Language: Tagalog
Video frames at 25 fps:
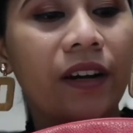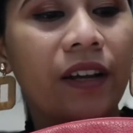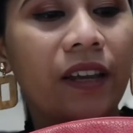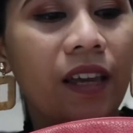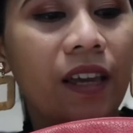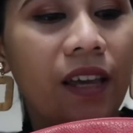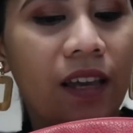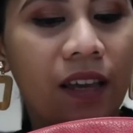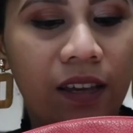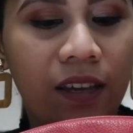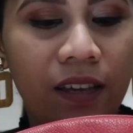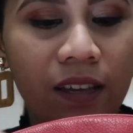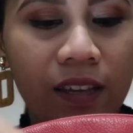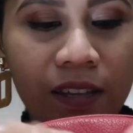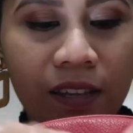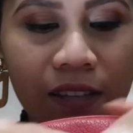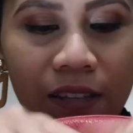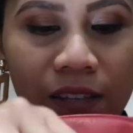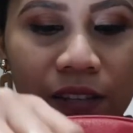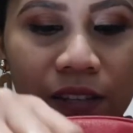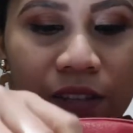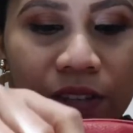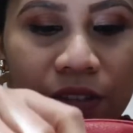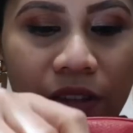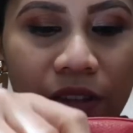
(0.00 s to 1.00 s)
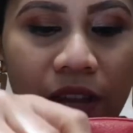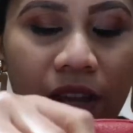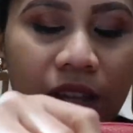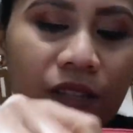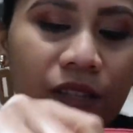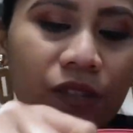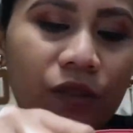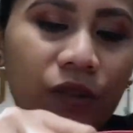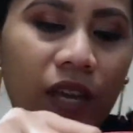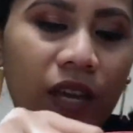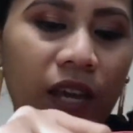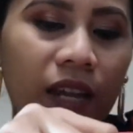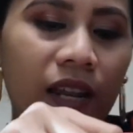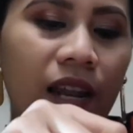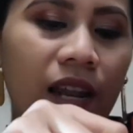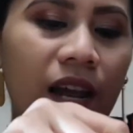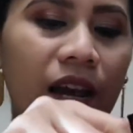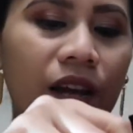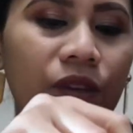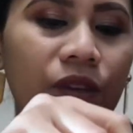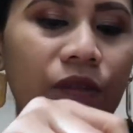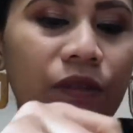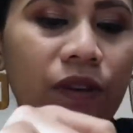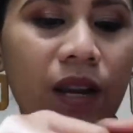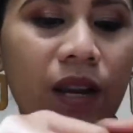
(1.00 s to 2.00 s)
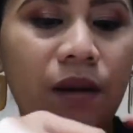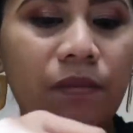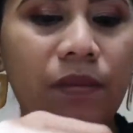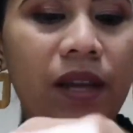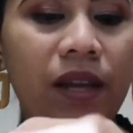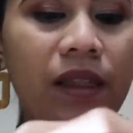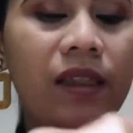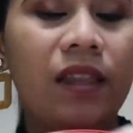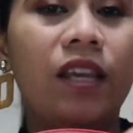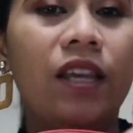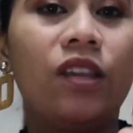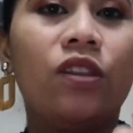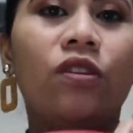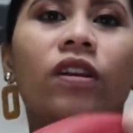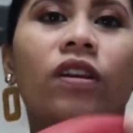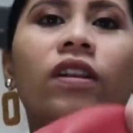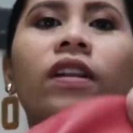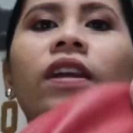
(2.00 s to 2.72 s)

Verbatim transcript: King. So yan. So yan lang yung laman dito at